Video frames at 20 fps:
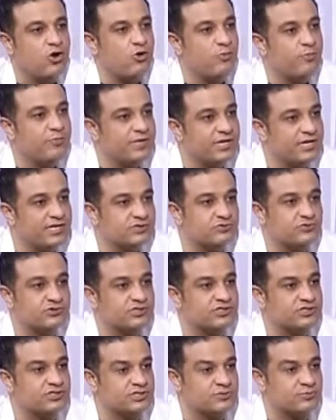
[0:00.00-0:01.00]
حب ناس
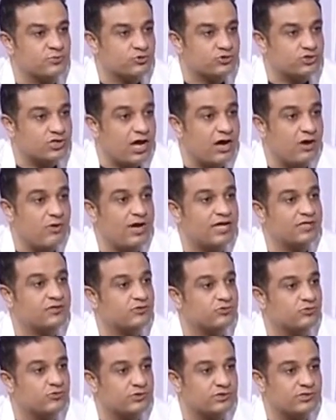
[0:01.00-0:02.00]
وتستثمره صح
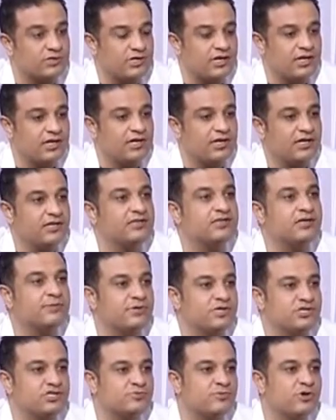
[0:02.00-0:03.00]
وحد يكون انت
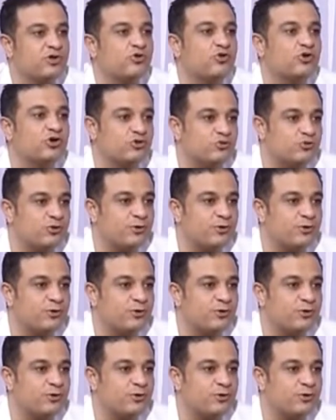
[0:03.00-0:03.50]
بالنسبه له ربنا اللي